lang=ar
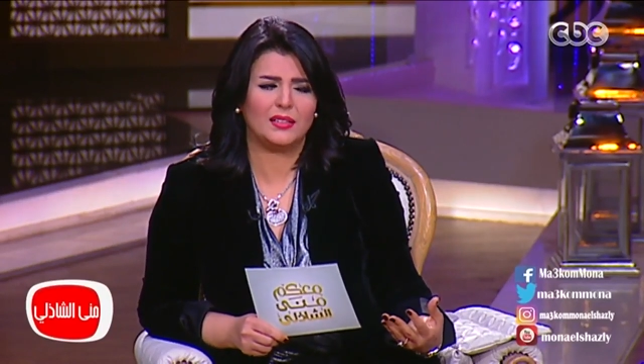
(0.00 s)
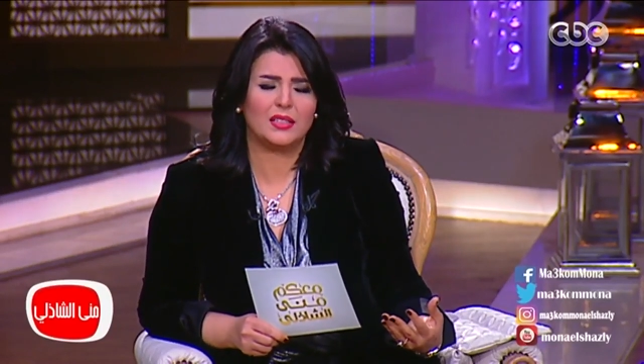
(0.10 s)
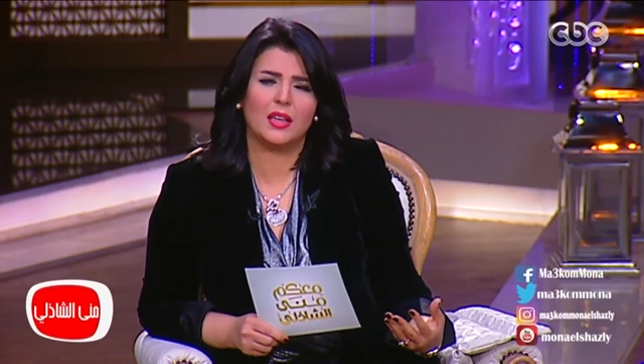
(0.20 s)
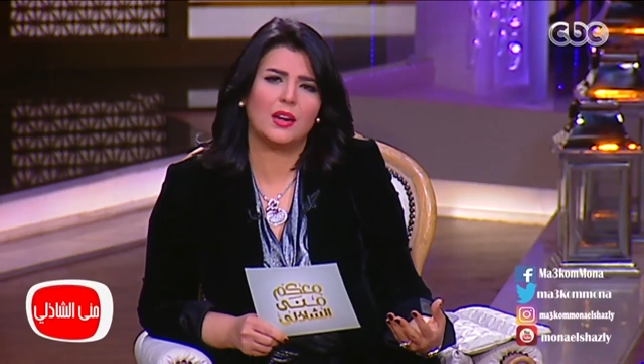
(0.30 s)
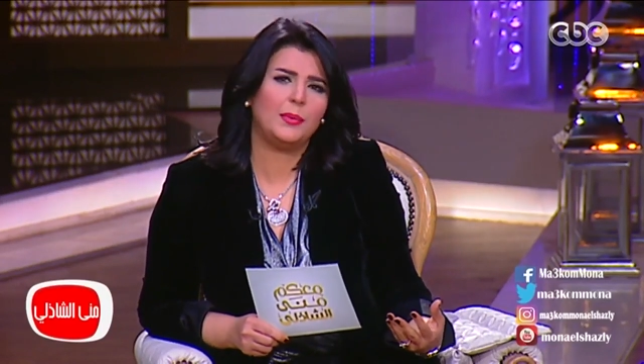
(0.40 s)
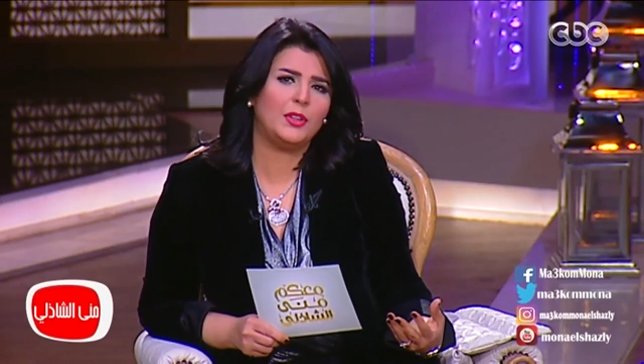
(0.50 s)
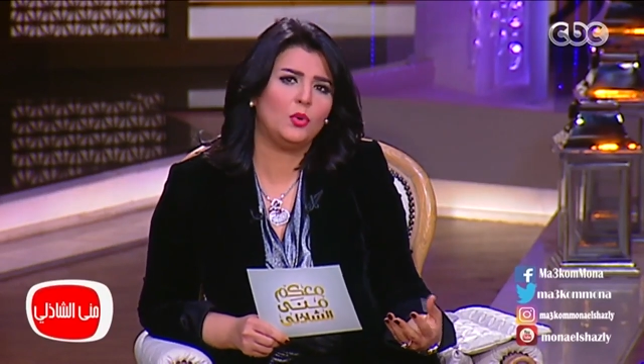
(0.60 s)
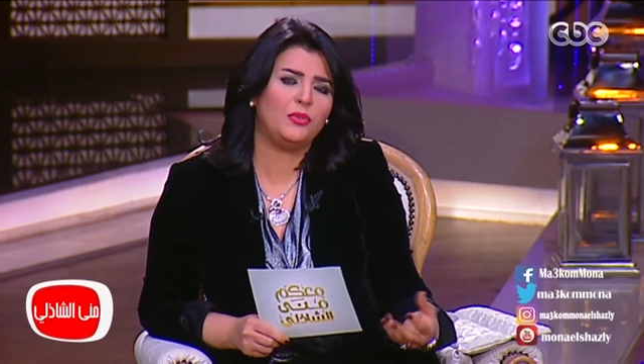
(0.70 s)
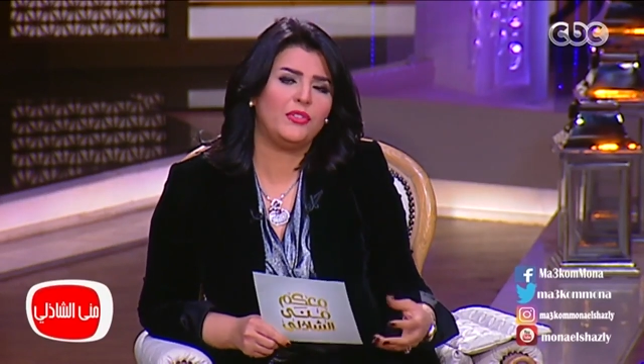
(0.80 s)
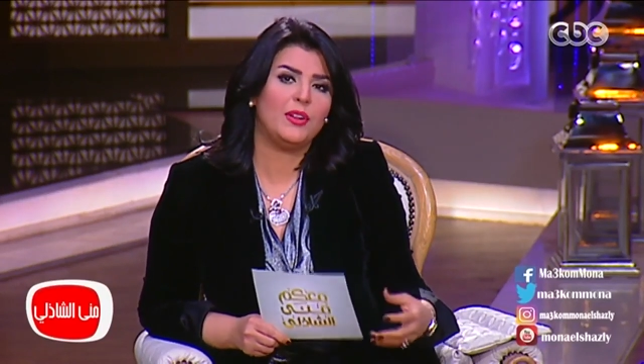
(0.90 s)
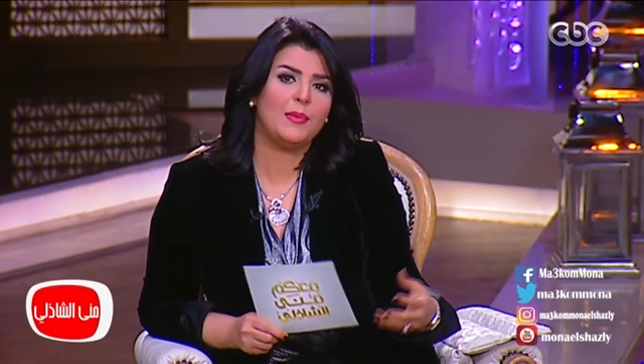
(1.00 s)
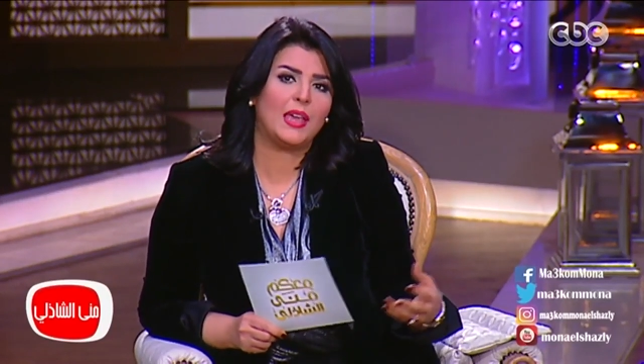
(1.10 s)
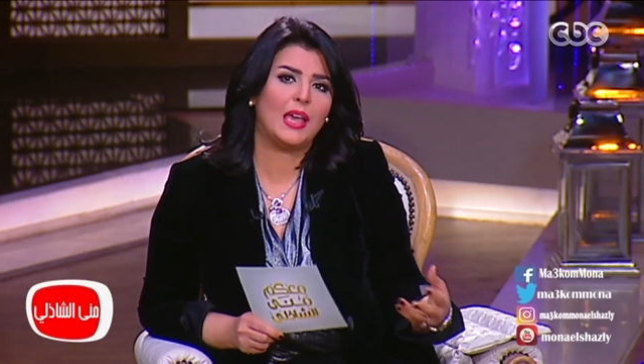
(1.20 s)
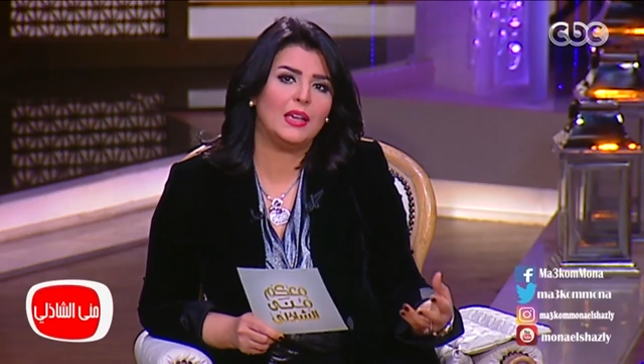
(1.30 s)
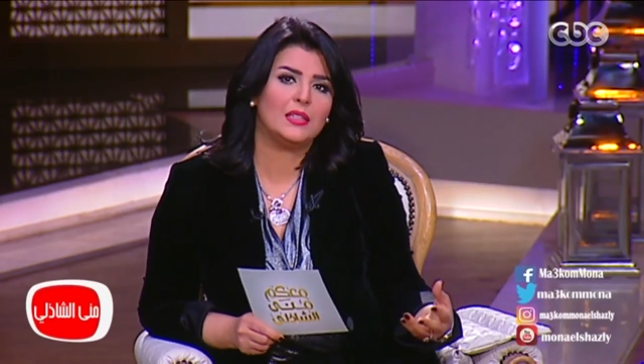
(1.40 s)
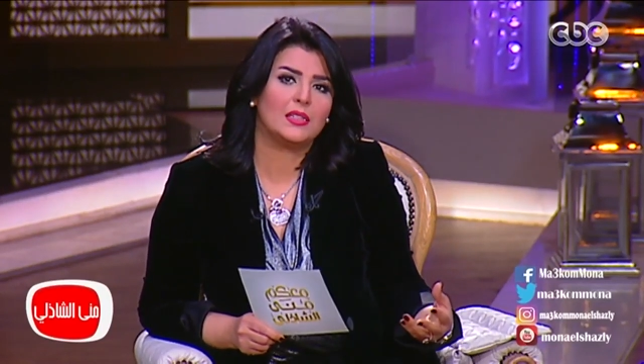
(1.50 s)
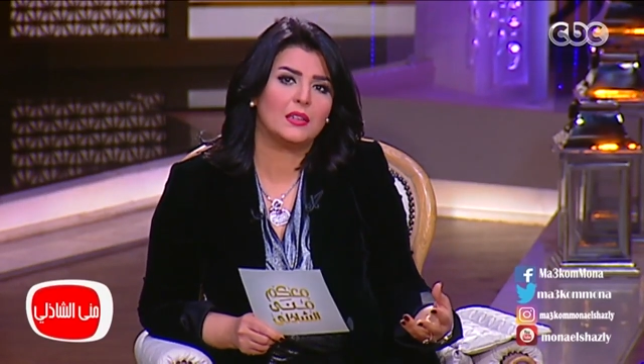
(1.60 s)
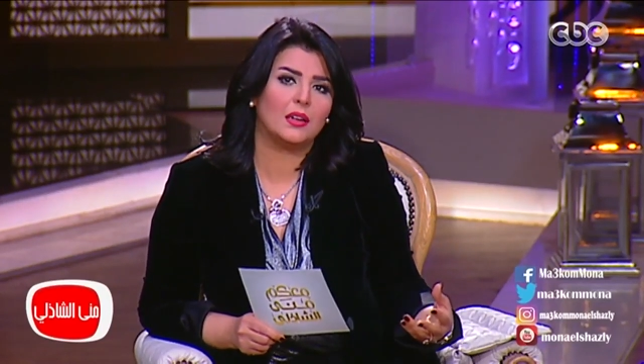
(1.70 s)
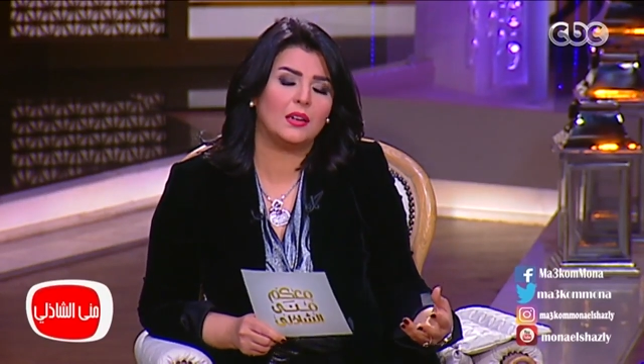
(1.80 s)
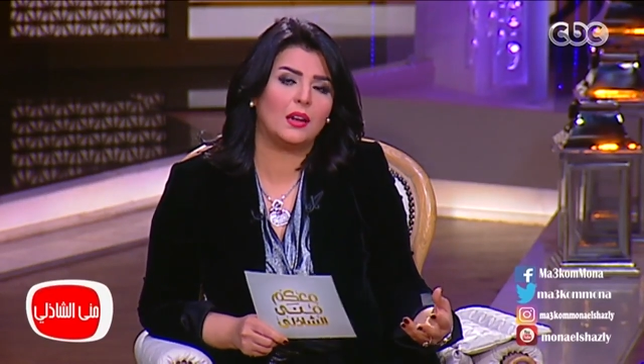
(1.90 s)
استغربت انه في فيلم جاهز
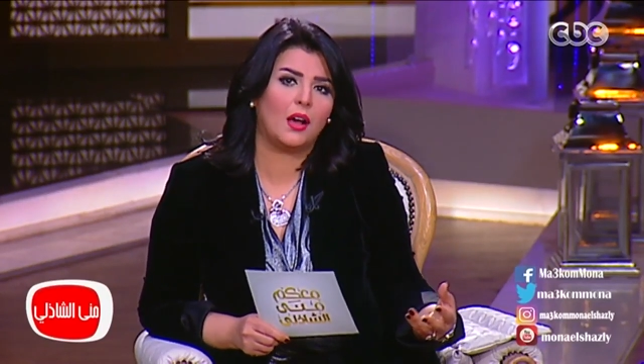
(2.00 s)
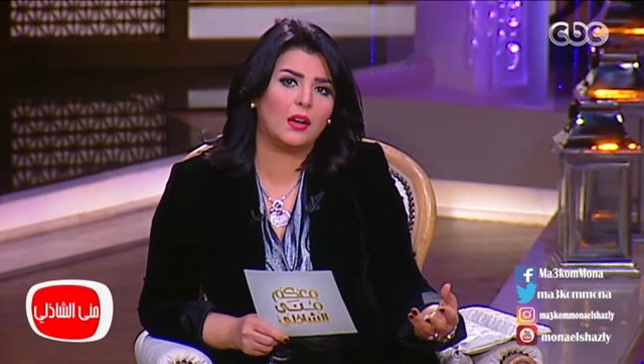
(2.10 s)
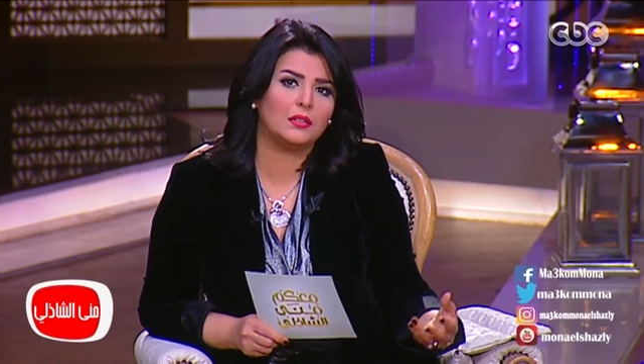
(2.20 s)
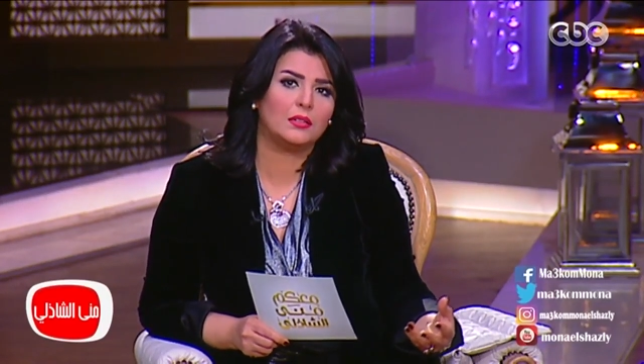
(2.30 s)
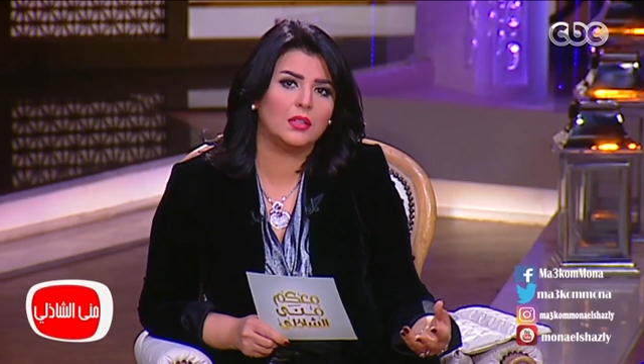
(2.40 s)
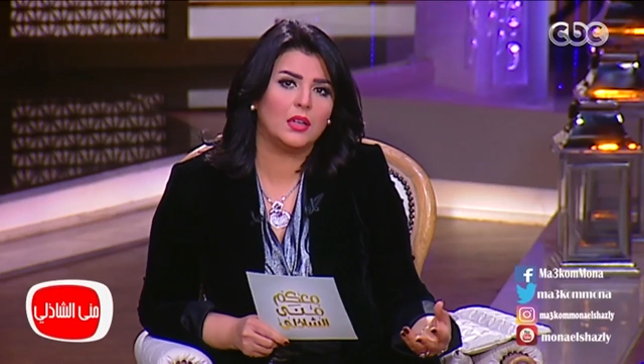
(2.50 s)
للعرض